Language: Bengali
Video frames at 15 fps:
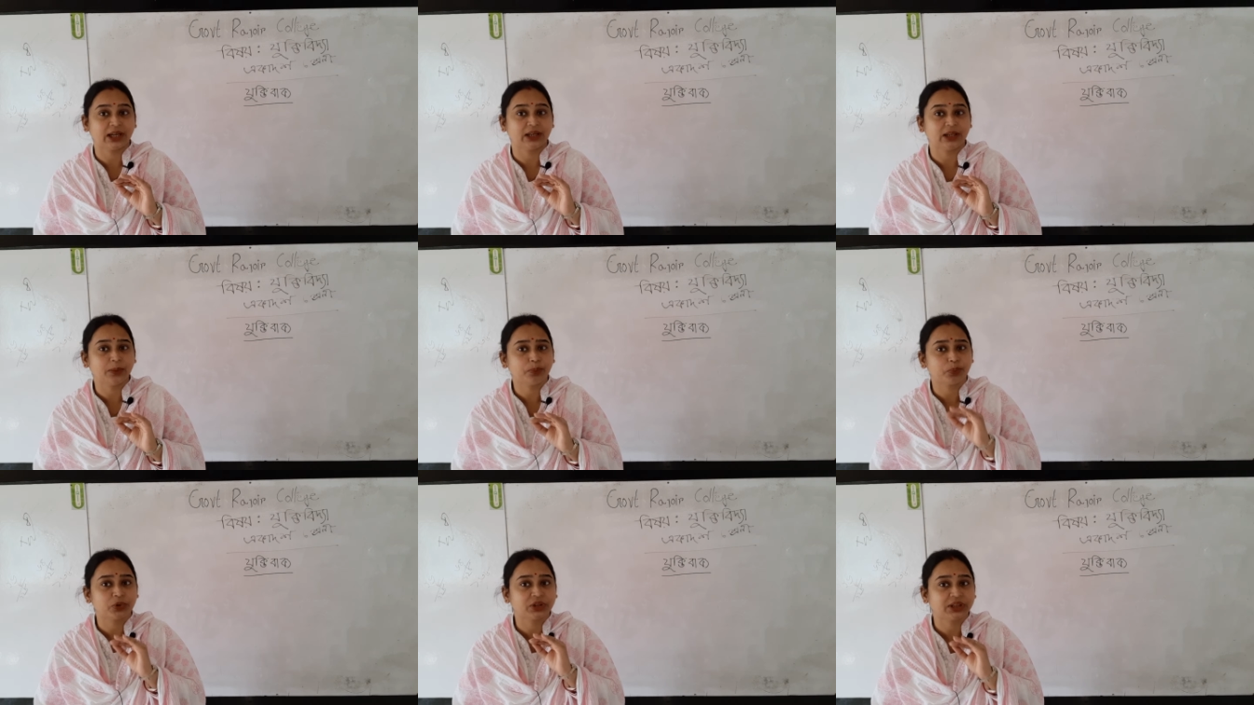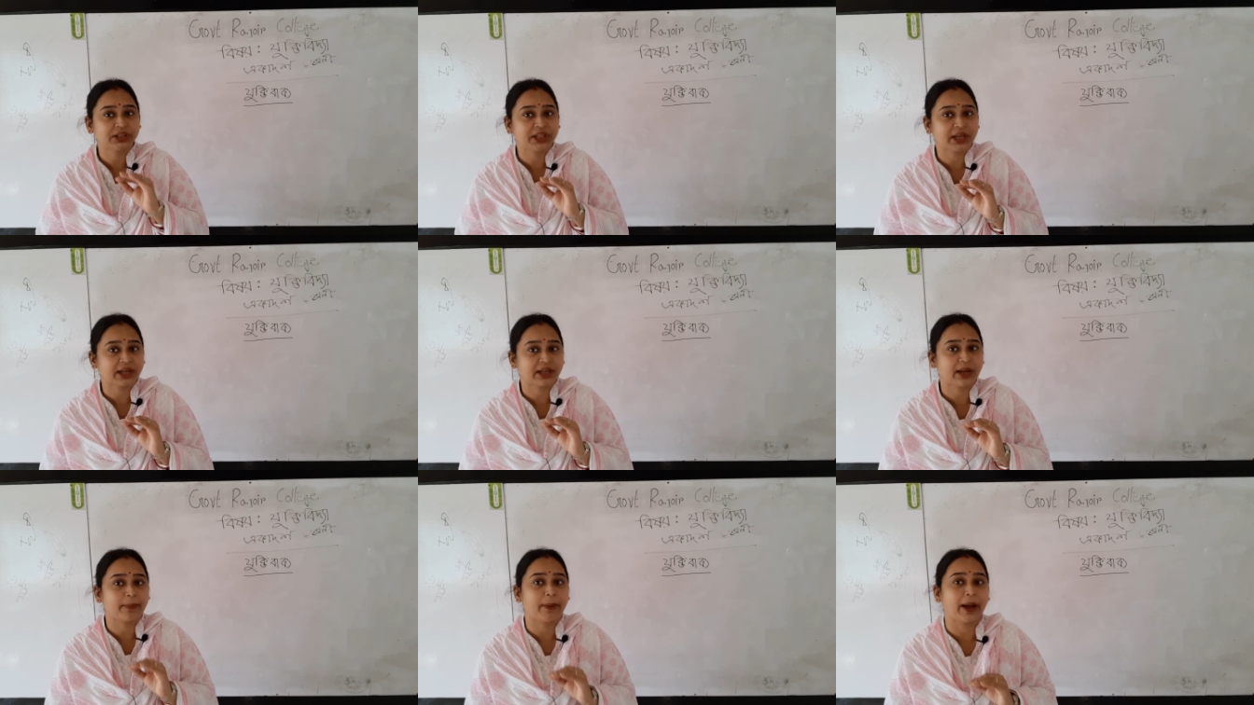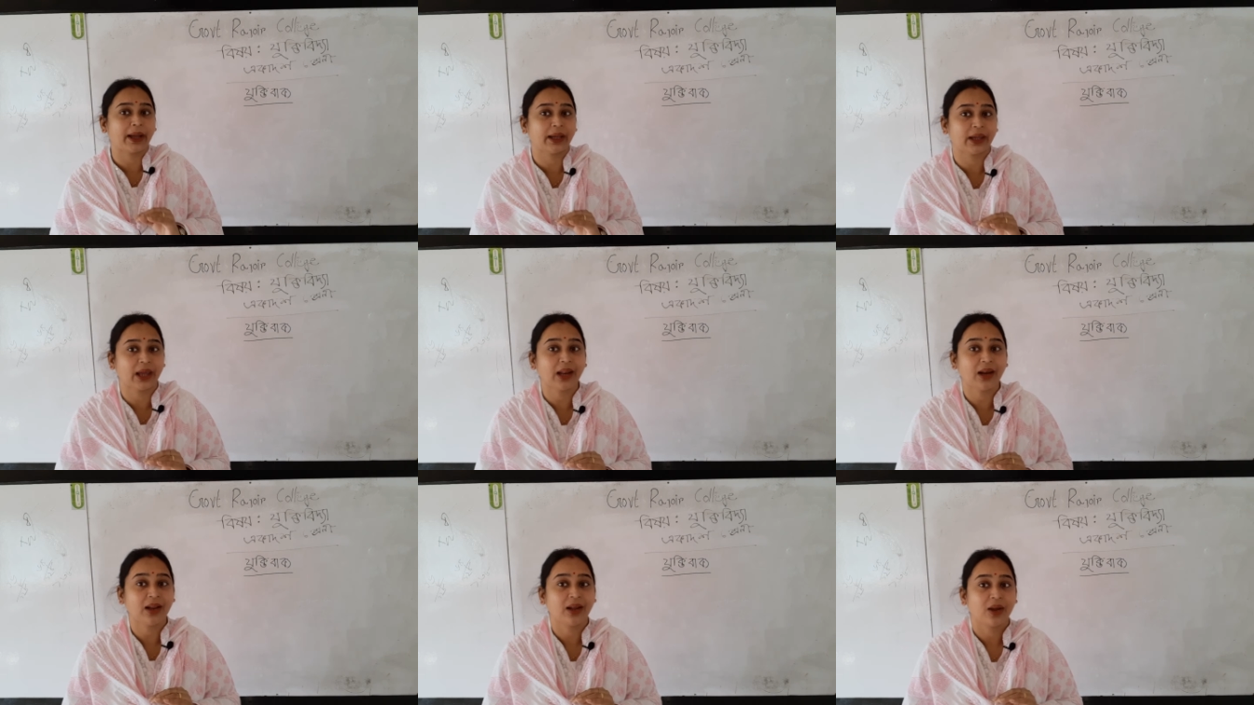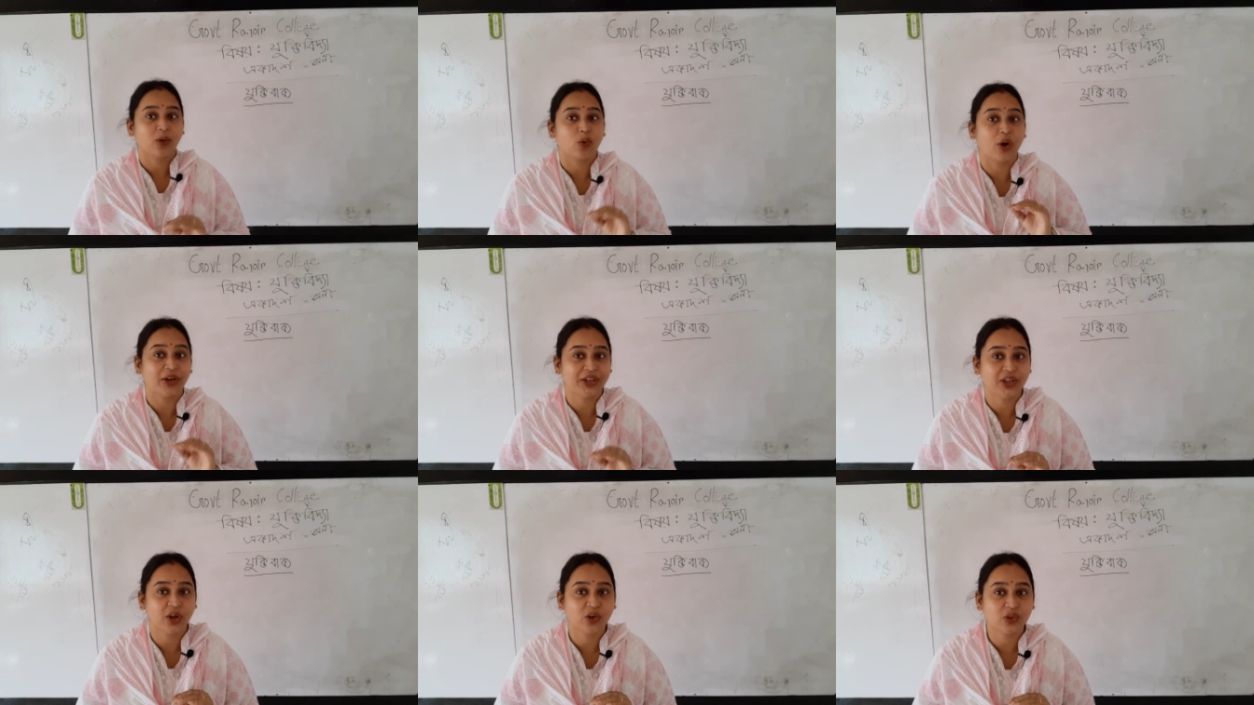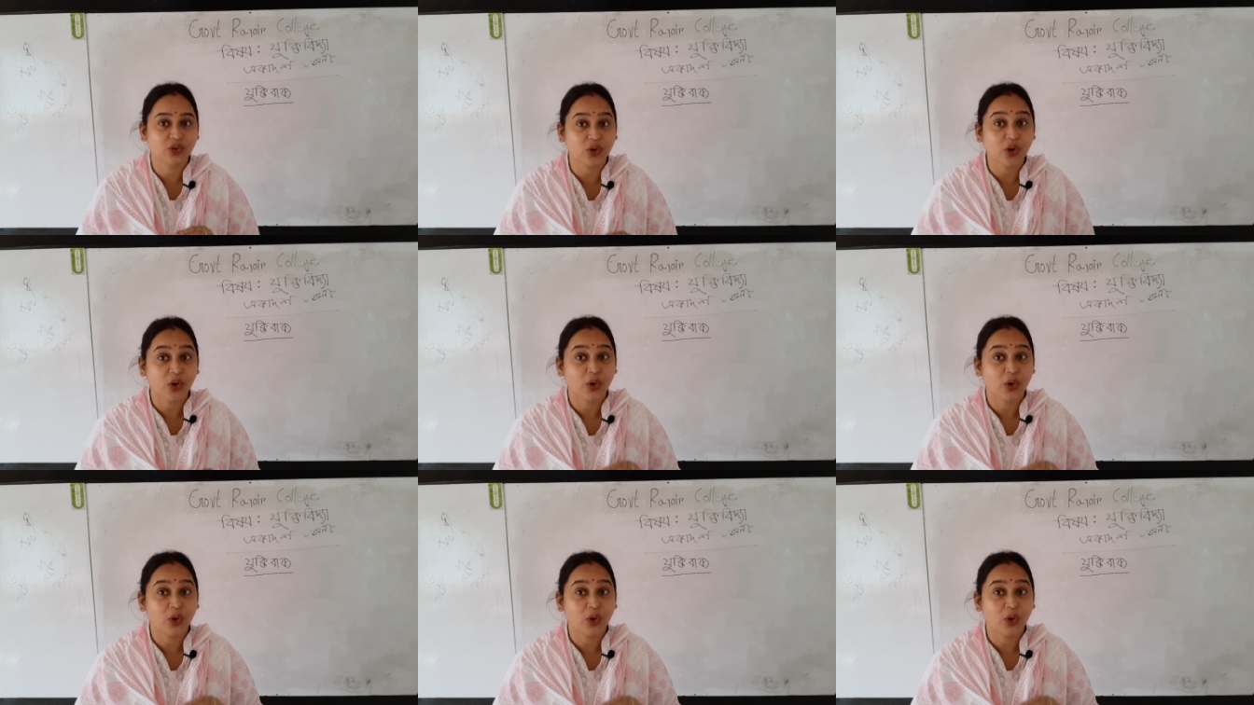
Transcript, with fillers: জানি প্রত্যেকটা বাক্যের কয়টি অংশ